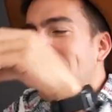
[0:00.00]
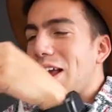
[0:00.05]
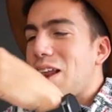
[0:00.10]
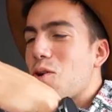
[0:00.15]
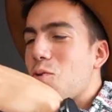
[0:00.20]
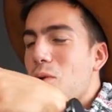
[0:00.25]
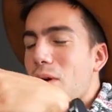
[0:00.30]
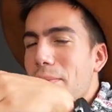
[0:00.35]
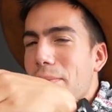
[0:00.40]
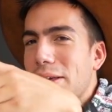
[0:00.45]
El
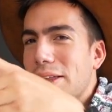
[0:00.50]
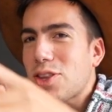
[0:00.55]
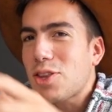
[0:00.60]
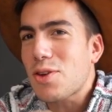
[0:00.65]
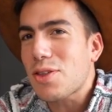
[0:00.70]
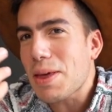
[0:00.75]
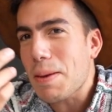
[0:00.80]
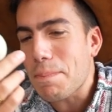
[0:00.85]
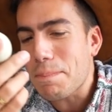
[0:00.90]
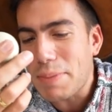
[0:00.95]

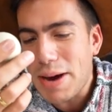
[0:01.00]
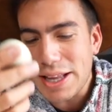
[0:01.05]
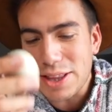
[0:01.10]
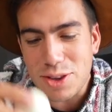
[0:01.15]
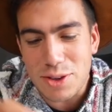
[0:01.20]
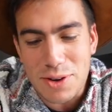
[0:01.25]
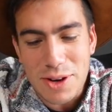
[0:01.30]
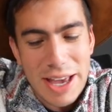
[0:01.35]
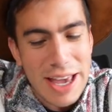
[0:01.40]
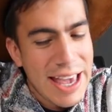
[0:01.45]
huevito de
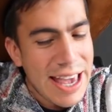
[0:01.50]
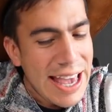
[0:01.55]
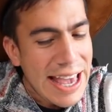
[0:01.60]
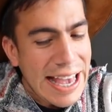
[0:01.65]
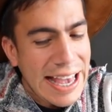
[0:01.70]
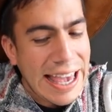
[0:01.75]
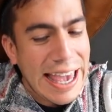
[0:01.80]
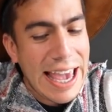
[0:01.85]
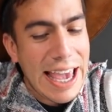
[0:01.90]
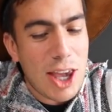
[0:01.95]
pato.
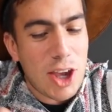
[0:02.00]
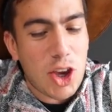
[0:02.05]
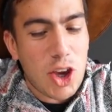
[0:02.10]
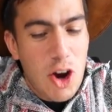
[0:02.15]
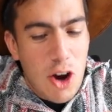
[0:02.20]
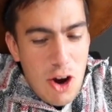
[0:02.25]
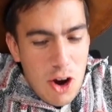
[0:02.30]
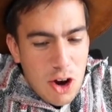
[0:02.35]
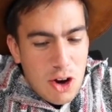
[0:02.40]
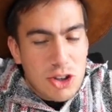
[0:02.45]
Que
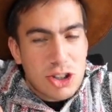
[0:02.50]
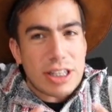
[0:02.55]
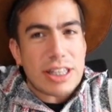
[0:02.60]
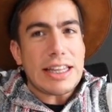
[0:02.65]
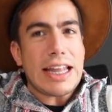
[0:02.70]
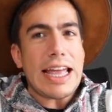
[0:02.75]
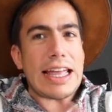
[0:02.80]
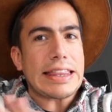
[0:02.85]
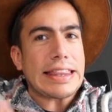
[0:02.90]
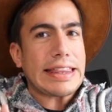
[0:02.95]
yo lo
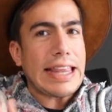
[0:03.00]
cociné